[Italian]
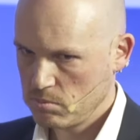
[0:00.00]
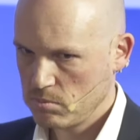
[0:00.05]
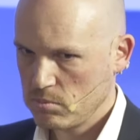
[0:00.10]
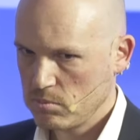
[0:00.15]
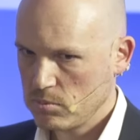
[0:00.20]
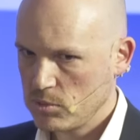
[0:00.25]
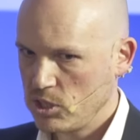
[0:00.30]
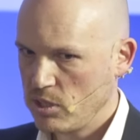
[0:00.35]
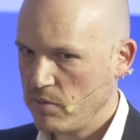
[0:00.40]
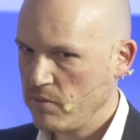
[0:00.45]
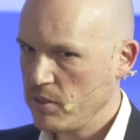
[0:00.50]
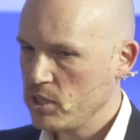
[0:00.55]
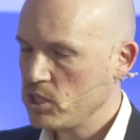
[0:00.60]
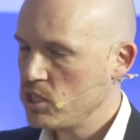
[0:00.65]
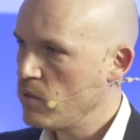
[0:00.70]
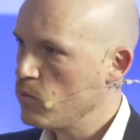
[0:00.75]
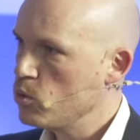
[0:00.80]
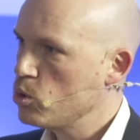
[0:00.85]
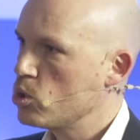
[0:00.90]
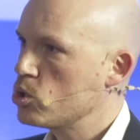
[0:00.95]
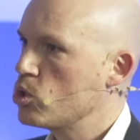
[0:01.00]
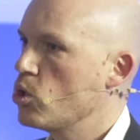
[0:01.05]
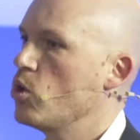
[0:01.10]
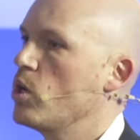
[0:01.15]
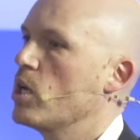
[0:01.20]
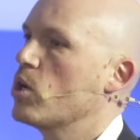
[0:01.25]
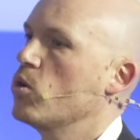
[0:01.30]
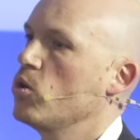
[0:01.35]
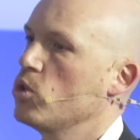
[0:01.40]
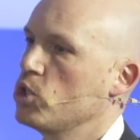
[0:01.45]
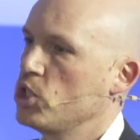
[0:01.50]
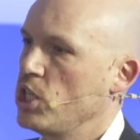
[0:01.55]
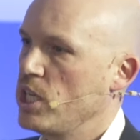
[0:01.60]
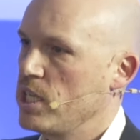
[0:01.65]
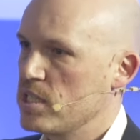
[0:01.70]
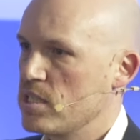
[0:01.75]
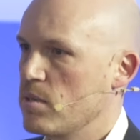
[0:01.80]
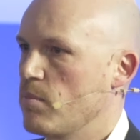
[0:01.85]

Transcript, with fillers: Se avessi avuto solo la conoscenza,